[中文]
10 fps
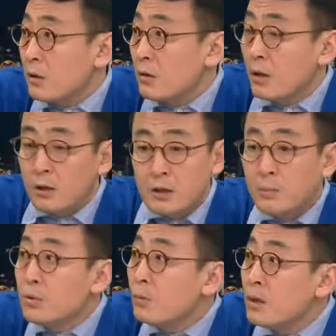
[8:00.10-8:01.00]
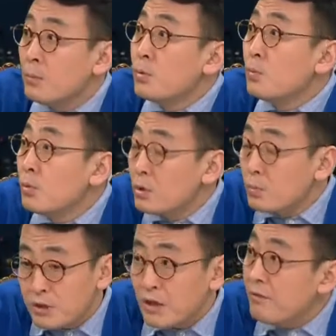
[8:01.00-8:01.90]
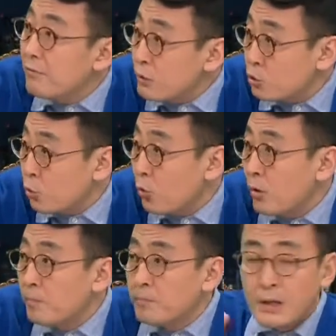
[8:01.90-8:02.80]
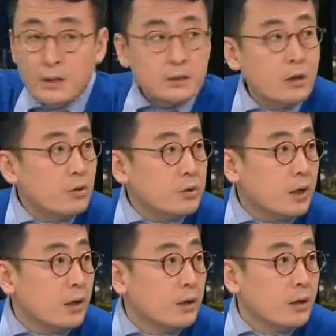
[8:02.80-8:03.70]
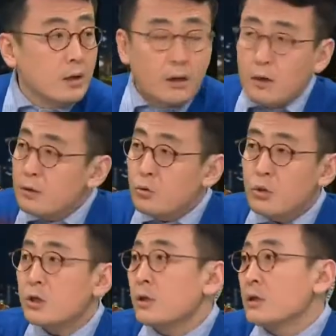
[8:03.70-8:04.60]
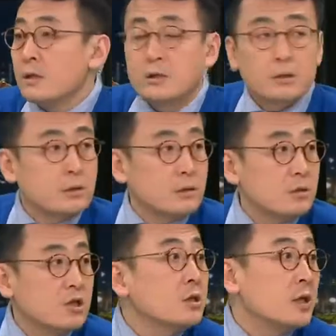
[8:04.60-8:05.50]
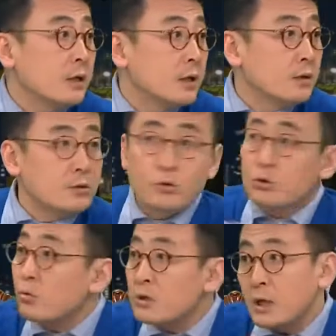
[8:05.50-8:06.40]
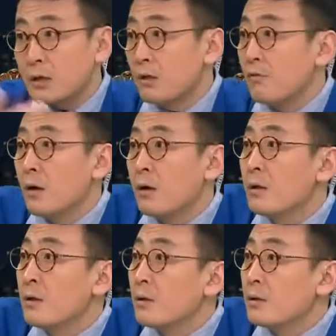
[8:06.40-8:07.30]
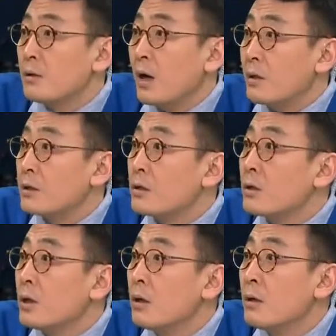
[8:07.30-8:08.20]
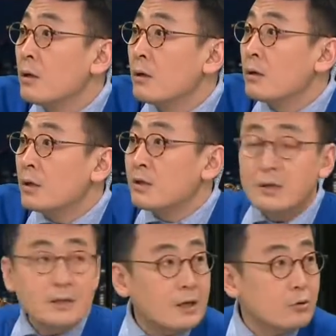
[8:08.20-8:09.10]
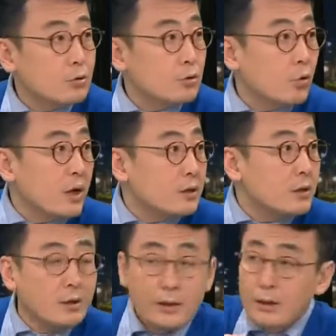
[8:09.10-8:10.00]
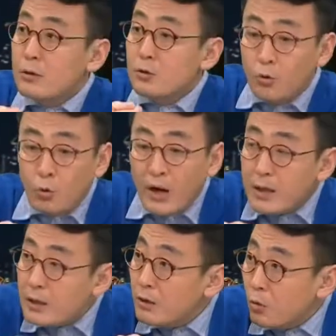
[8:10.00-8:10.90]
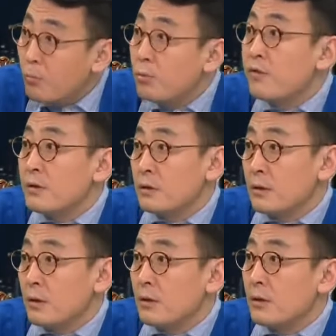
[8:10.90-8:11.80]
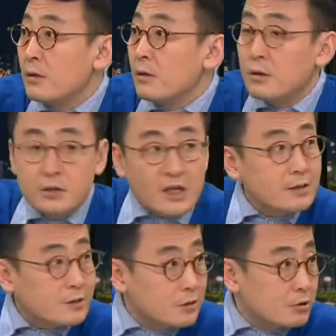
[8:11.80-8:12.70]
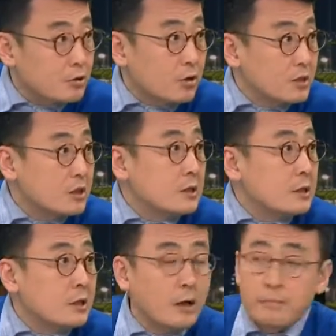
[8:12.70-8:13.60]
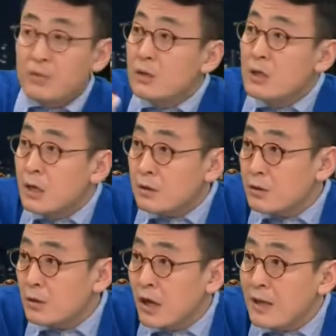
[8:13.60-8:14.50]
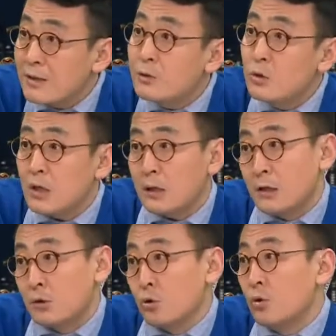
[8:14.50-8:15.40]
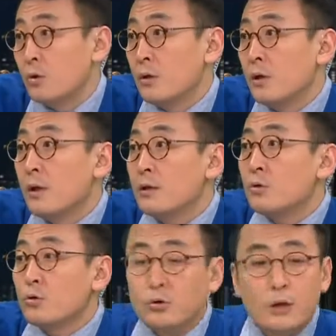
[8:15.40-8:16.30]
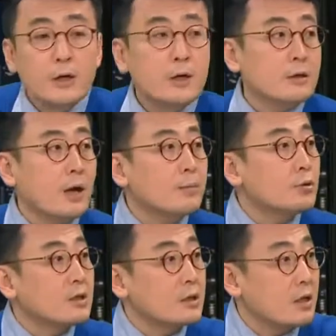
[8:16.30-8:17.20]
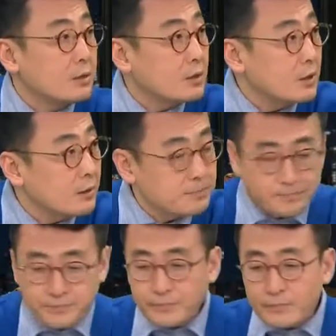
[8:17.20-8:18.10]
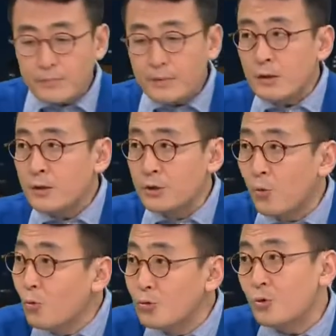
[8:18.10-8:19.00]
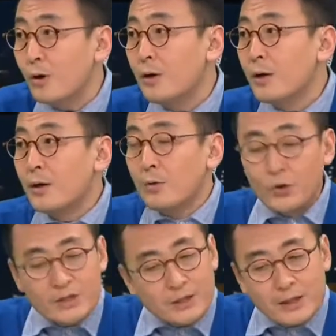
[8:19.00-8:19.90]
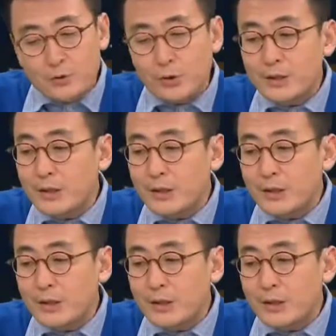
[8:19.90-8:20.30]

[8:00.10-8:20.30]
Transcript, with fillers: 个呃，以穆穆穆穆斯林为主，嗯，然后呢，很多圣战士、青年人就是从这个地方，嗯，踏上征程，嗯，那现在就是说怀疑。就是怀疑恐怖分子，嗯，这次制造袭击的也是来自于这个地区，嗯，就是说他们就在讲这个找工作。我现在觉得